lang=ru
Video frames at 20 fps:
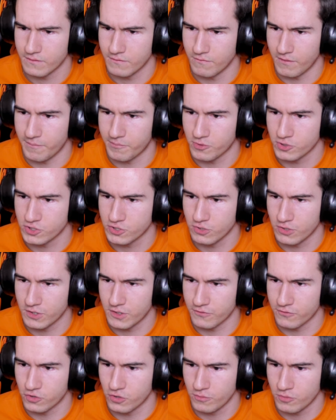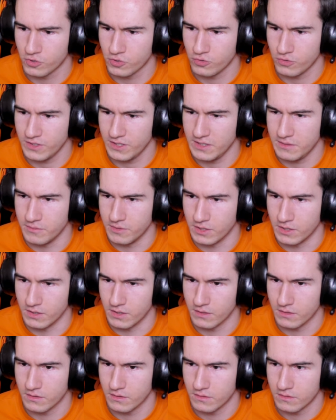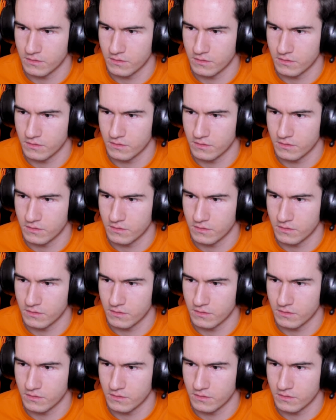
Вопрос только в том, кто именно.